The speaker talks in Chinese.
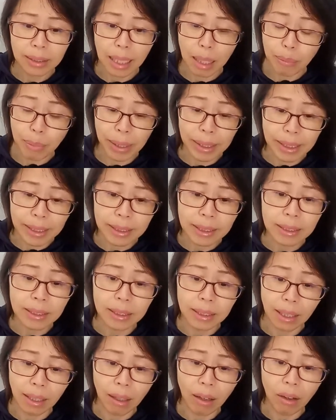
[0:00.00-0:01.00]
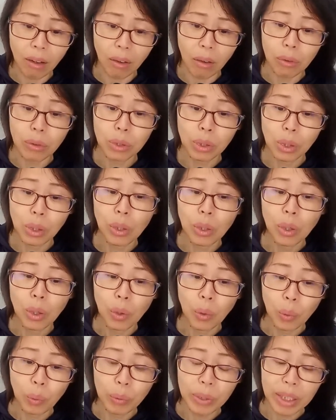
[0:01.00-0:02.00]
哪怕一次也
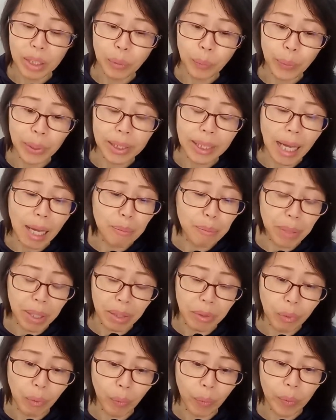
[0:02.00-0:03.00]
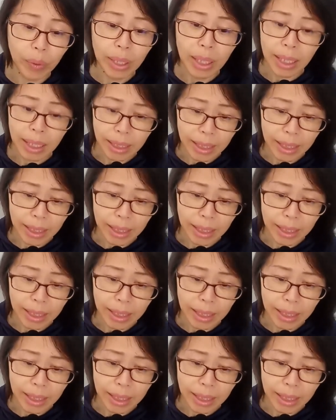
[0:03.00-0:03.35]
好。”红林回答：“没有，